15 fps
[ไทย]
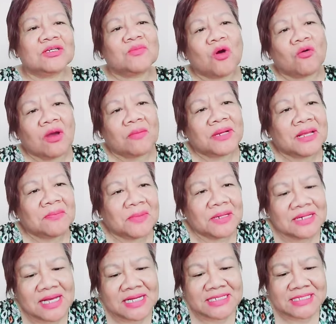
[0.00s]
จะบอกว่าไม่ได้เป็น
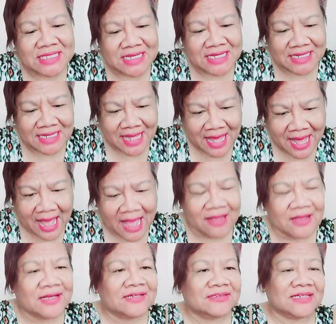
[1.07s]
เรื่องจริงค่ะ
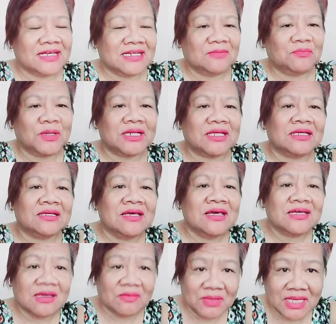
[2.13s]
แต่นี่เป็น
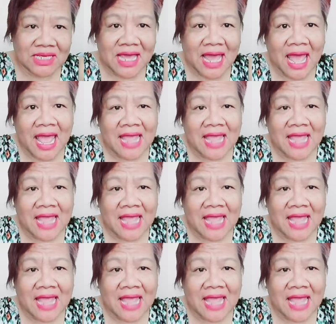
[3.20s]
ก็มีไง